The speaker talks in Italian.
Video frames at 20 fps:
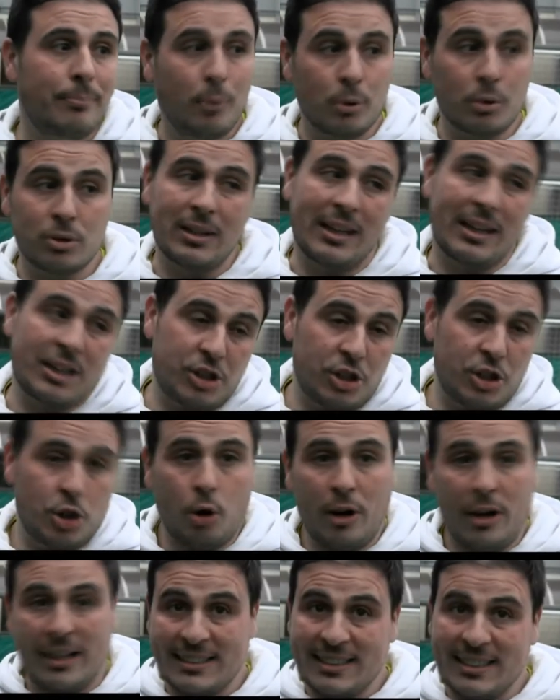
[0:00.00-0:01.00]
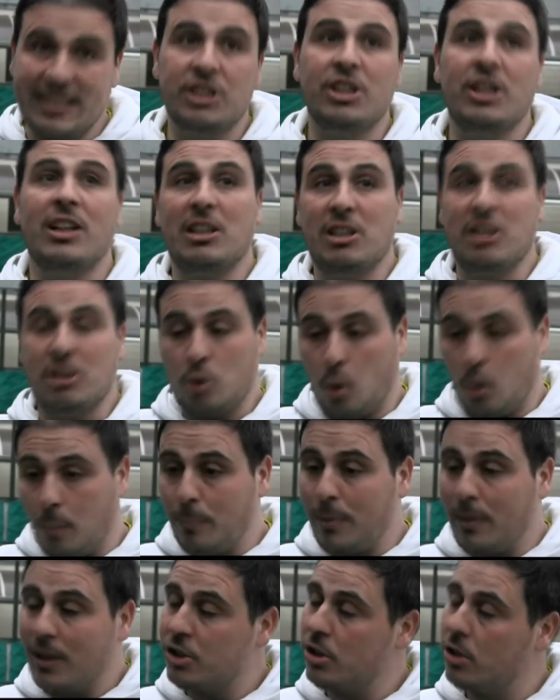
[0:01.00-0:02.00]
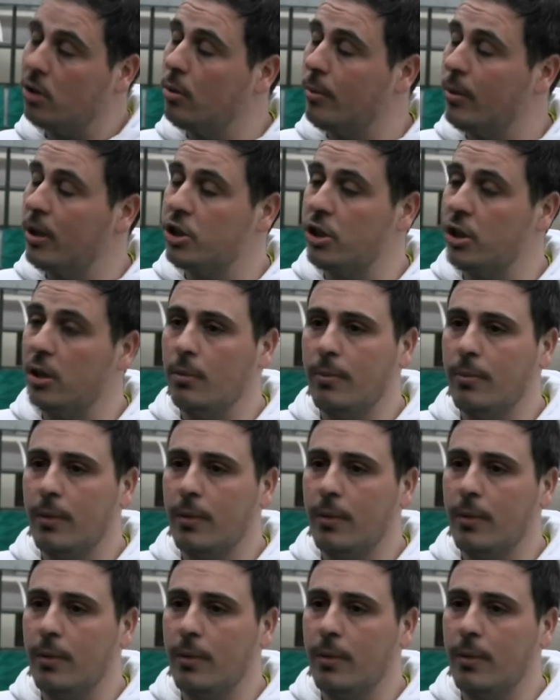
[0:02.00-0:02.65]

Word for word: può starci non esserci al top al 100%,